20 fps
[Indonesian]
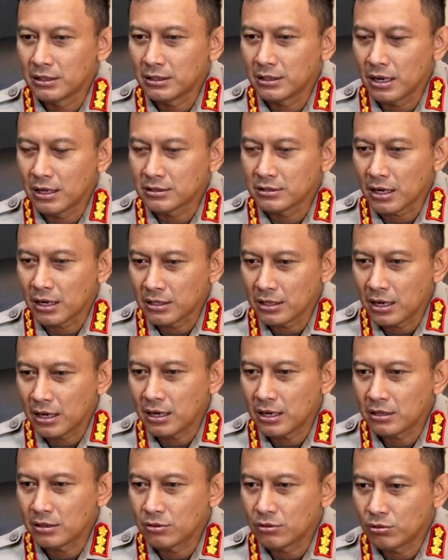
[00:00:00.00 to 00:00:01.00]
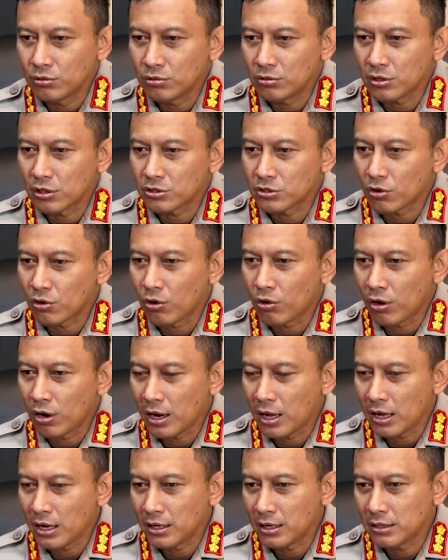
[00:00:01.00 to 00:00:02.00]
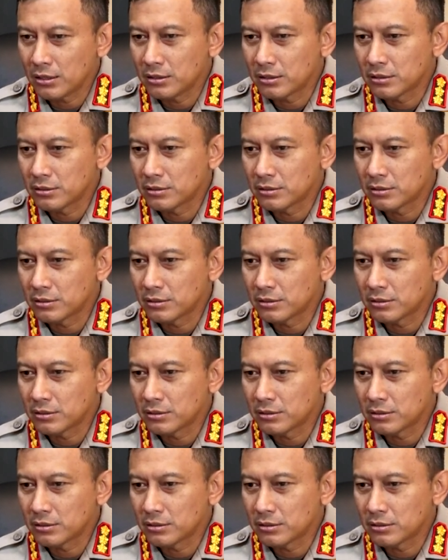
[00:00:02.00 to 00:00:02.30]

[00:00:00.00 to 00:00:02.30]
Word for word: Dan saya dulu ke sekolah